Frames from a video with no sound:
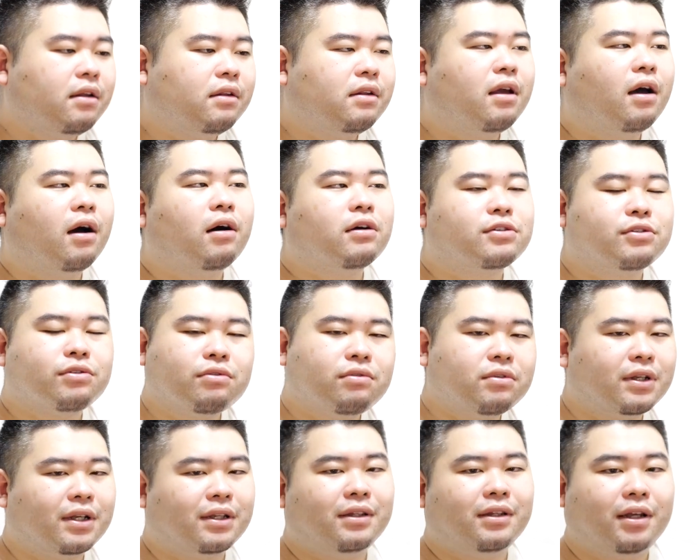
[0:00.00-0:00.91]
で、あ、
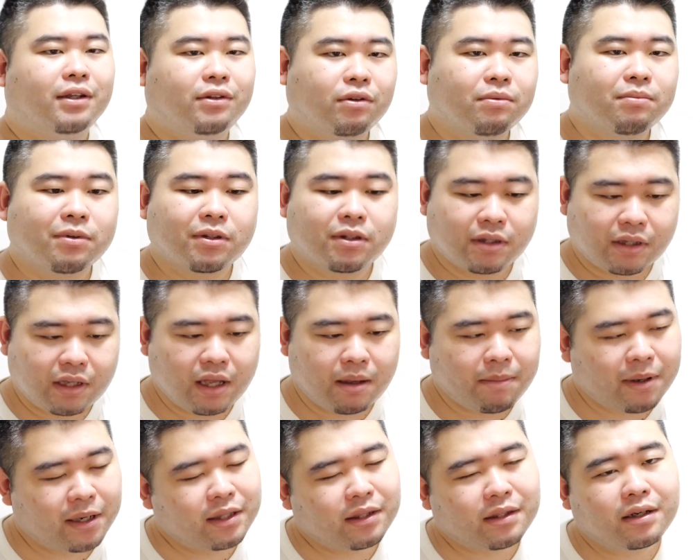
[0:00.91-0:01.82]
そうなんだと思っ
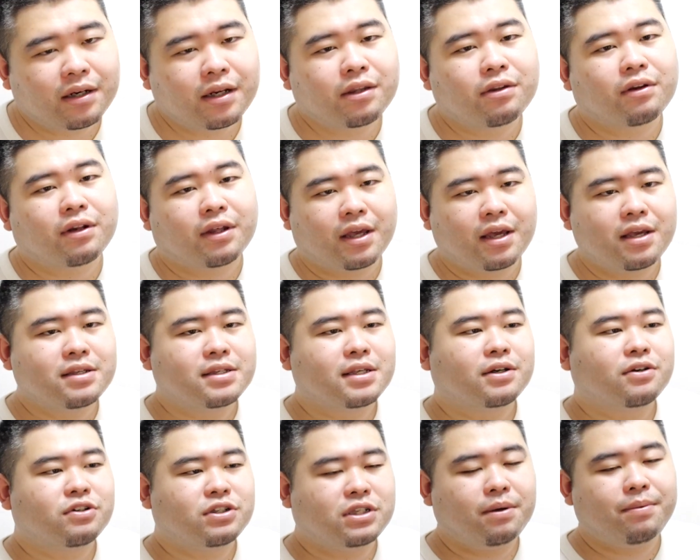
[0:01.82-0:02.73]
て、まあ、インターネットで検
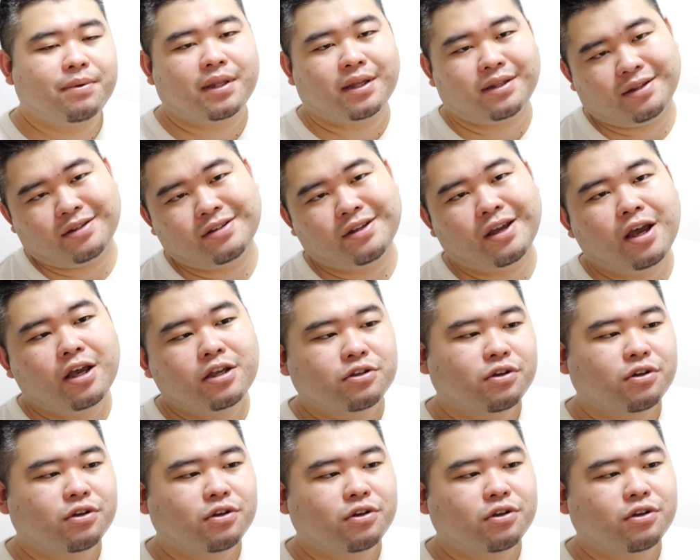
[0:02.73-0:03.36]
索してみたんです。